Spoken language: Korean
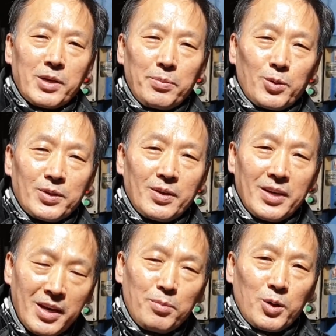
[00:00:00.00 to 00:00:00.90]
해보
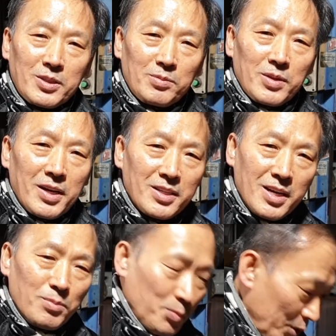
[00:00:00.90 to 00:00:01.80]
해보겠습니다. 자,
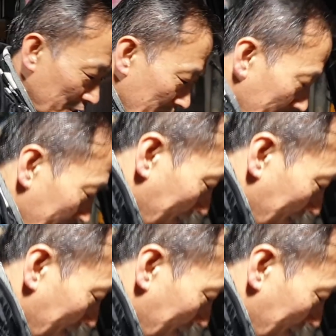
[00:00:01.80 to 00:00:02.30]
한번 보시죠.